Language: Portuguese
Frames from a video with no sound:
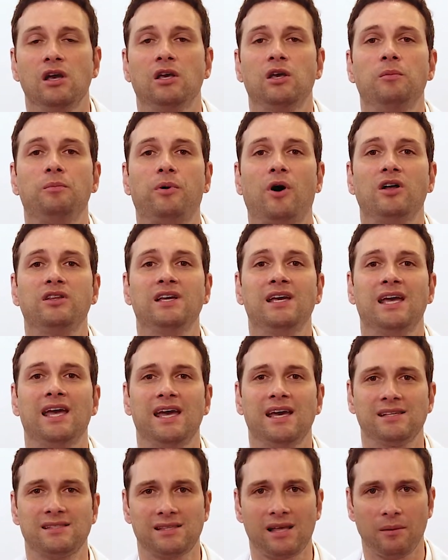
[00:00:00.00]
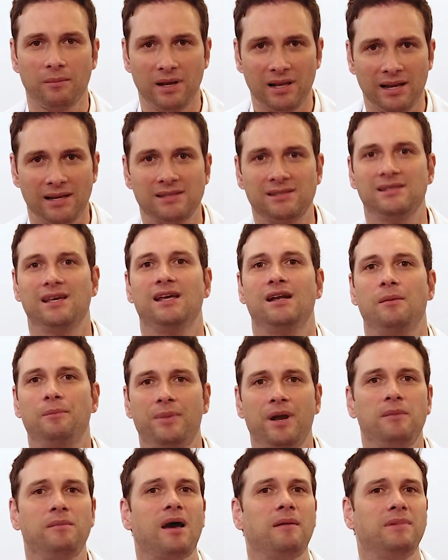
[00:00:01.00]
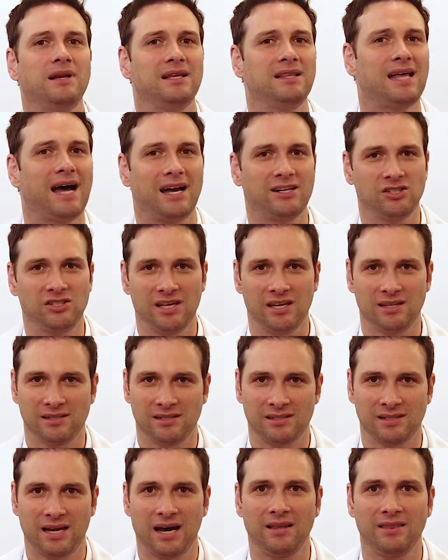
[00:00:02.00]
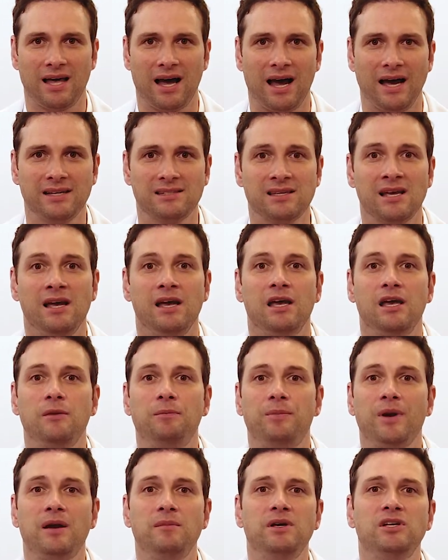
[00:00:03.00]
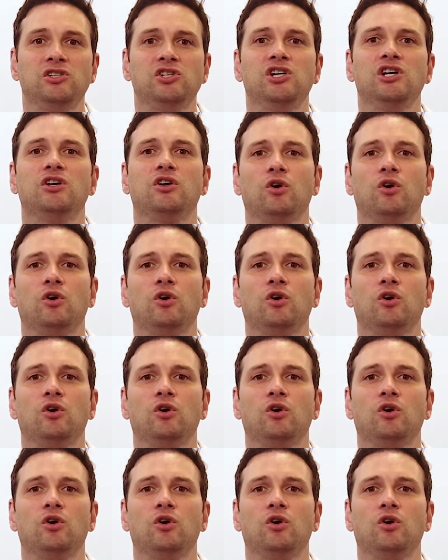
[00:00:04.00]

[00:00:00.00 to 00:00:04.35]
que podem restabelecer a permeabilidade desses canais e permitir